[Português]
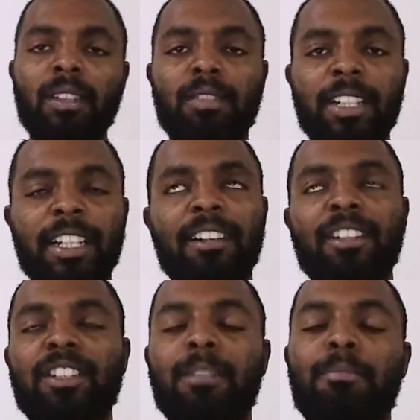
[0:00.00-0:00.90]
O que, que eu
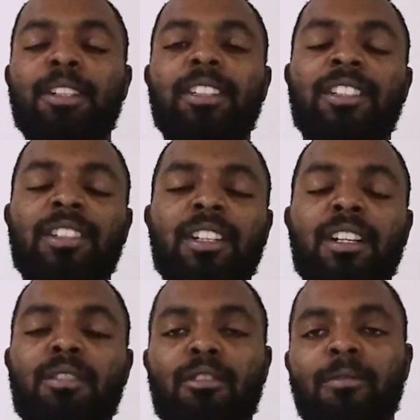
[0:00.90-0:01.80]
acho que é importante?
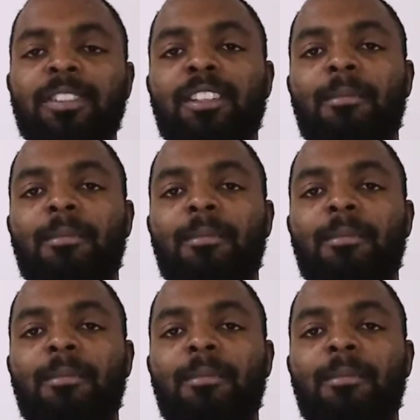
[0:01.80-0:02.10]
Como você tem